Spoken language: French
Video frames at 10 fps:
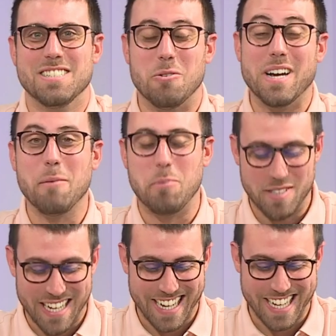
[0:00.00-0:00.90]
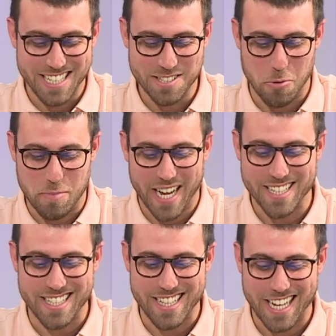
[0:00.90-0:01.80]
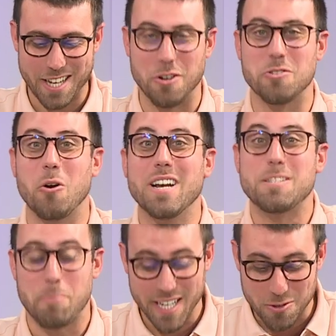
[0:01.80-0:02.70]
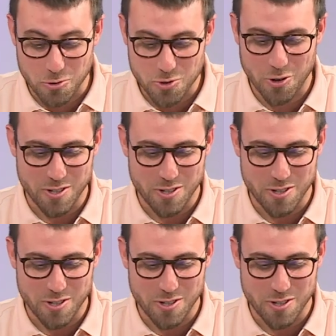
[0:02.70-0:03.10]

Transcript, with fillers: Oui, un peu taré, hein, ce Pierre Ninet, euh, dans l'esprit toujours